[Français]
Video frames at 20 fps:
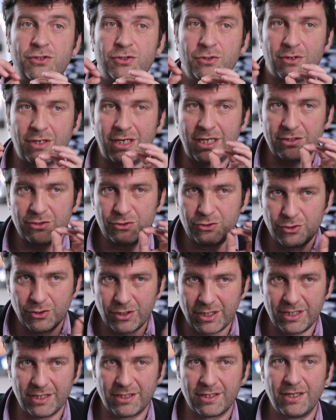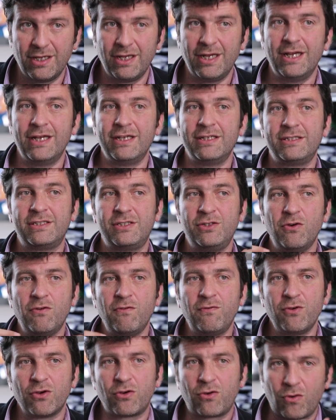sur la durée. Si
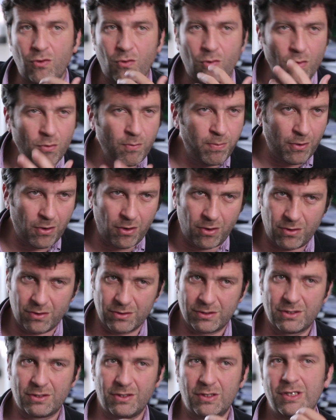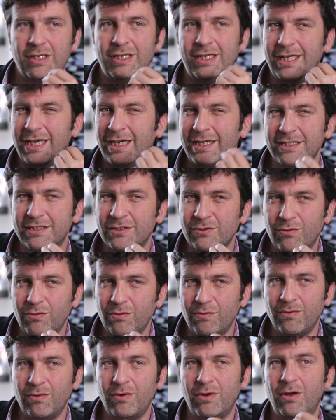on veut comprendre les
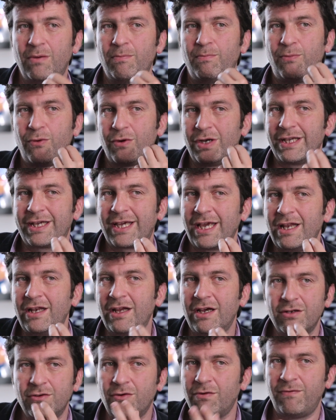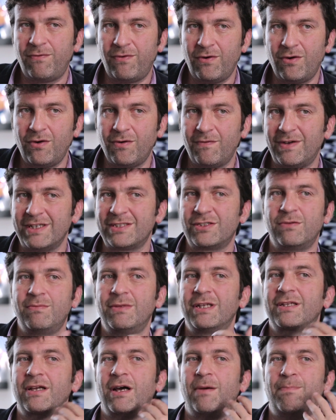raisons pour lesquelles un enfant va se
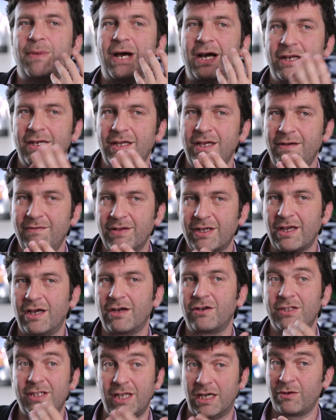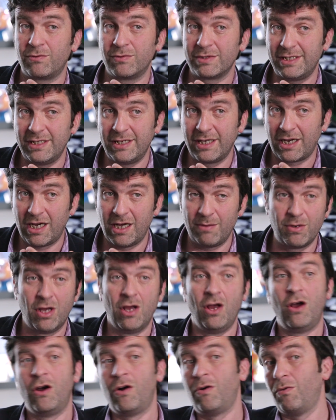mettre à parler avec un retard considérable
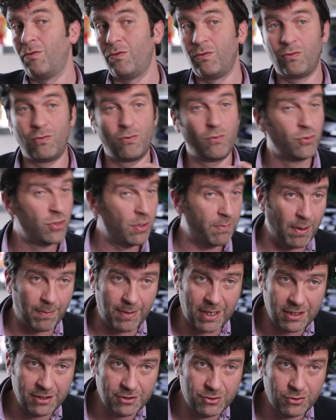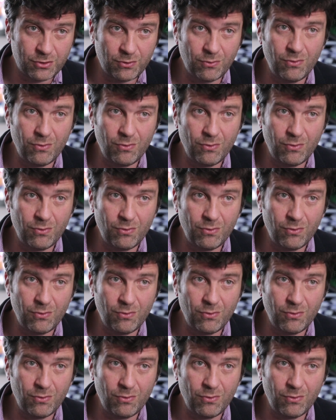ou ne pas parler du